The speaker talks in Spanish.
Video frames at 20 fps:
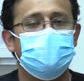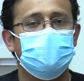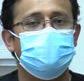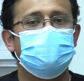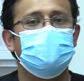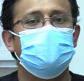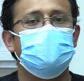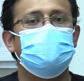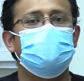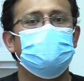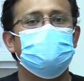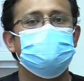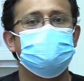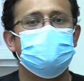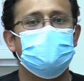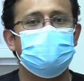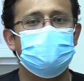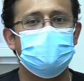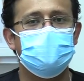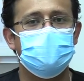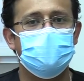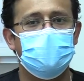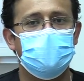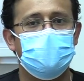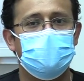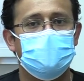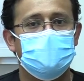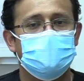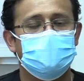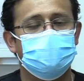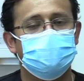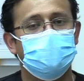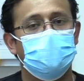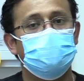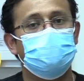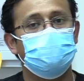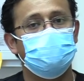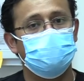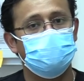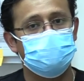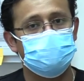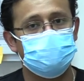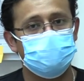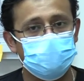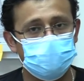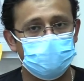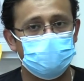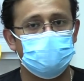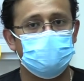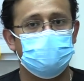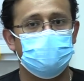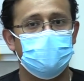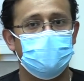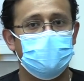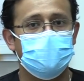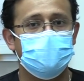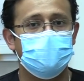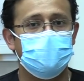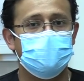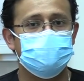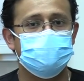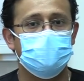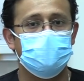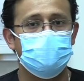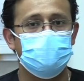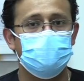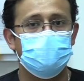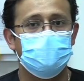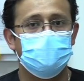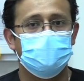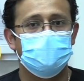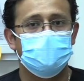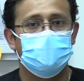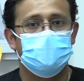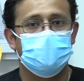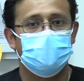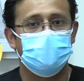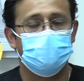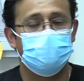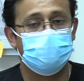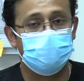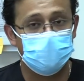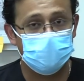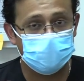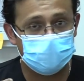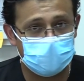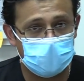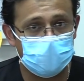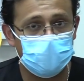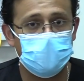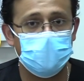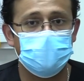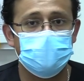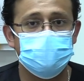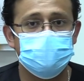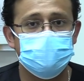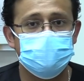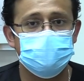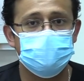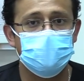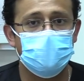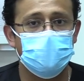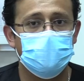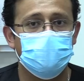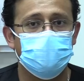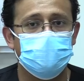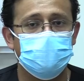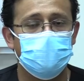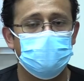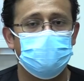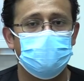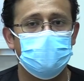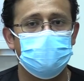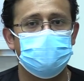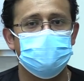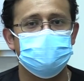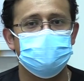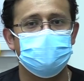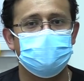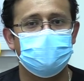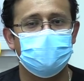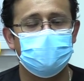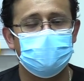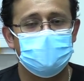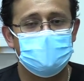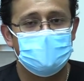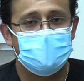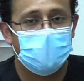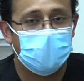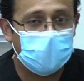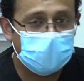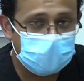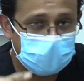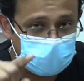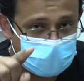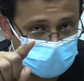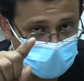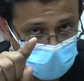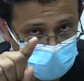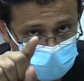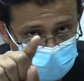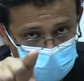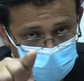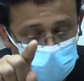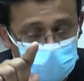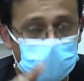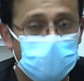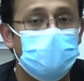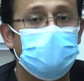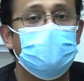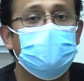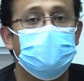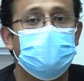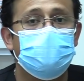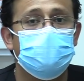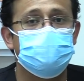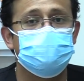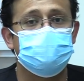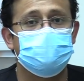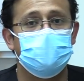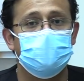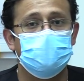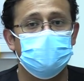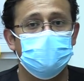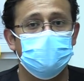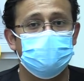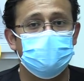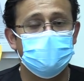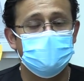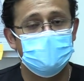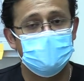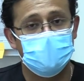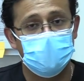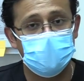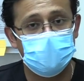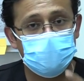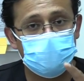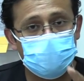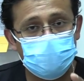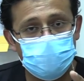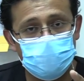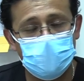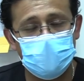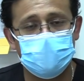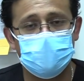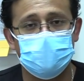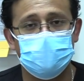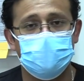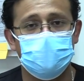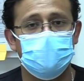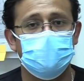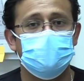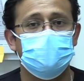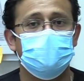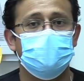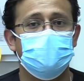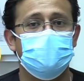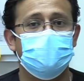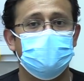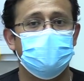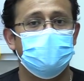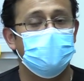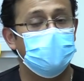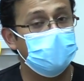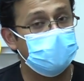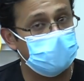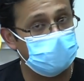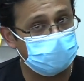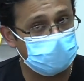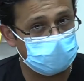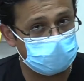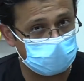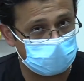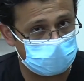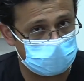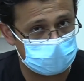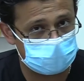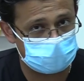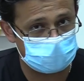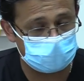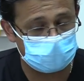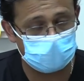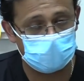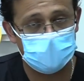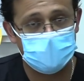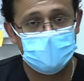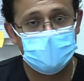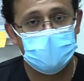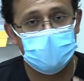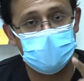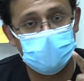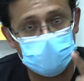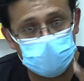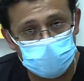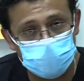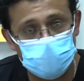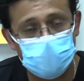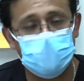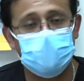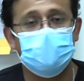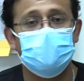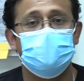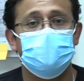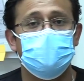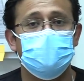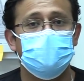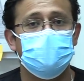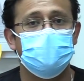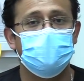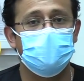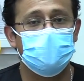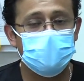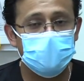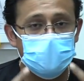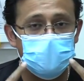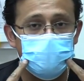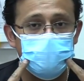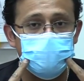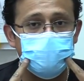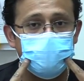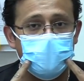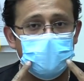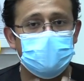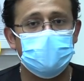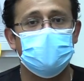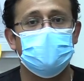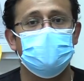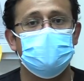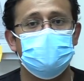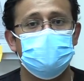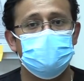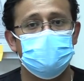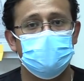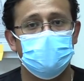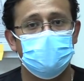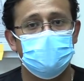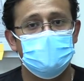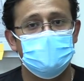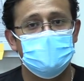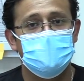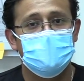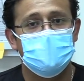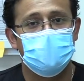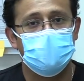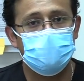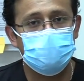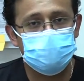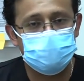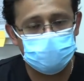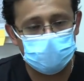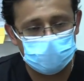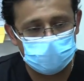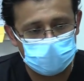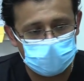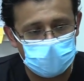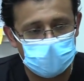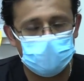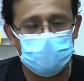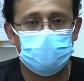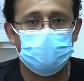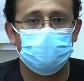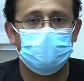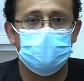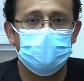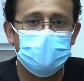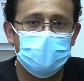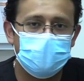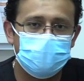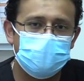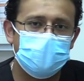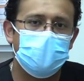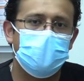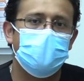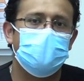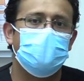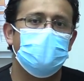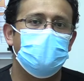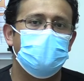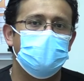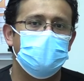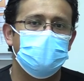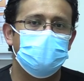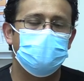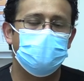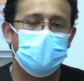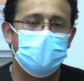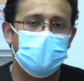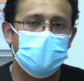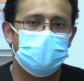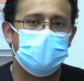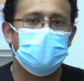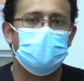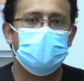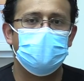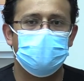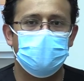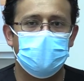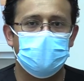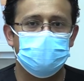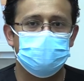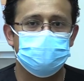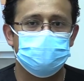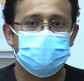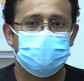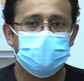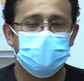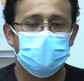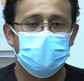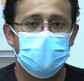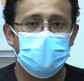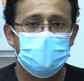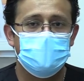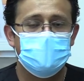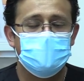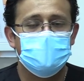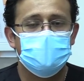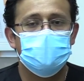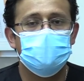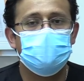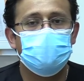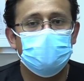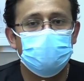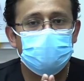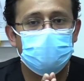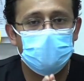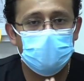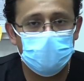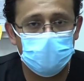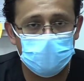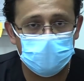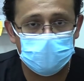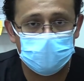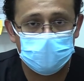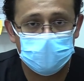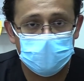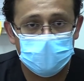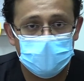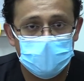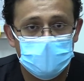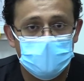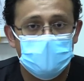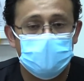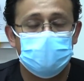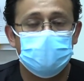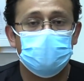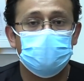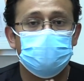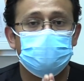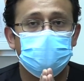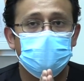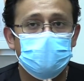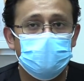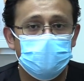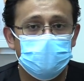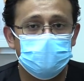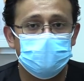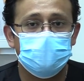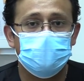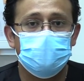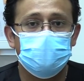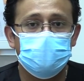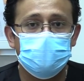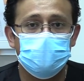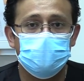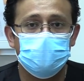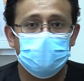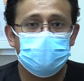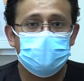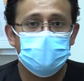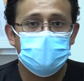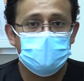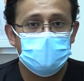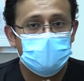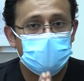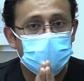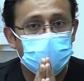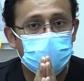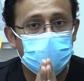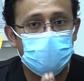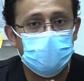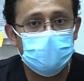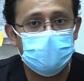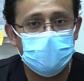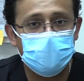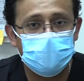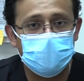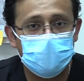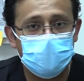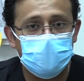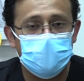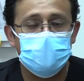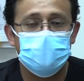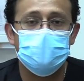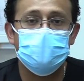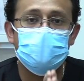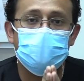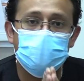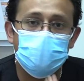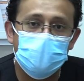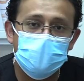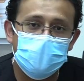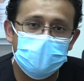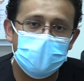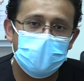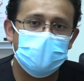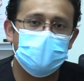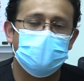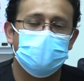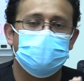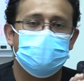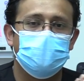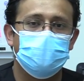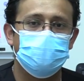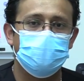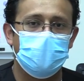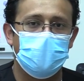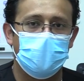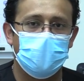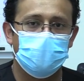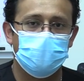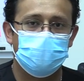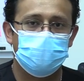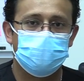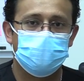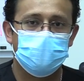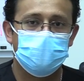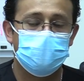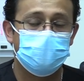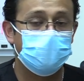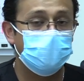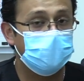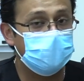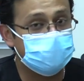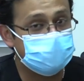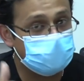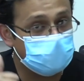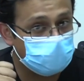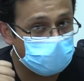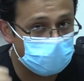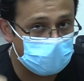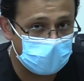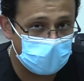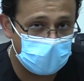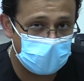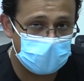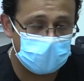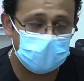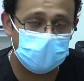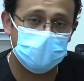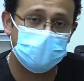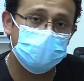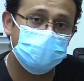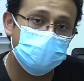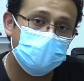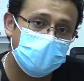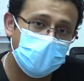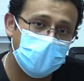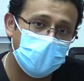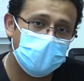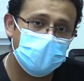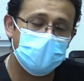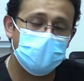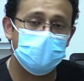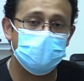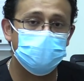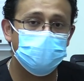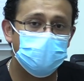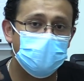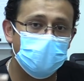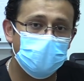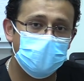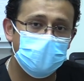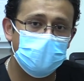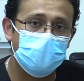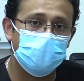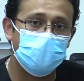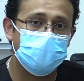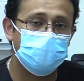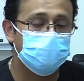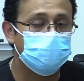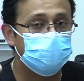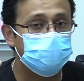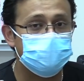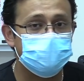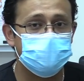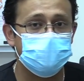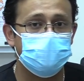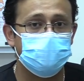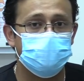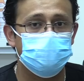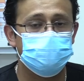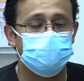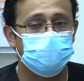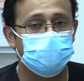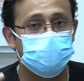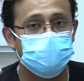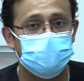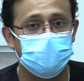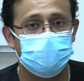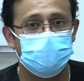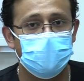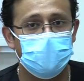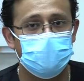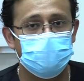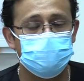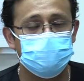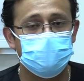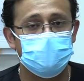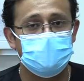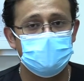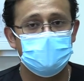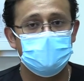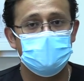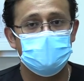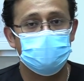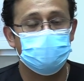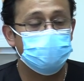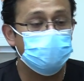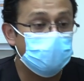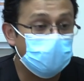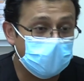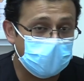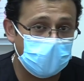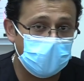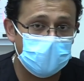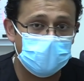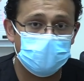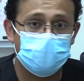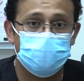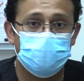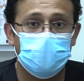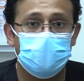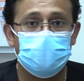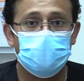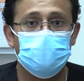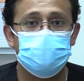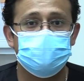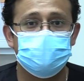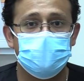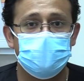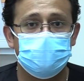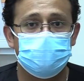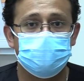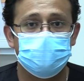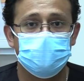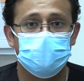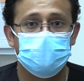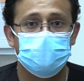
que esta responsabilidad, tanto nosotros como el área de la salud, que enfrentamos las necesidades que ustedes pueden presentar, aquí estás tú como responsable. Eres tú el que tiene que tener el aislamiento físico. Eres tú el que tiene que tener el uso de la mascarilla, el uso correcto y el, bien lavado, el buen lavado de manos. Y por favor, por favor, te lo digo, cuídate y cuida al que está a tu lado. Puede ser tu madre, tu padre, tu abuelo, tus hijos, tus hermanos, tu mujer, tu esposa,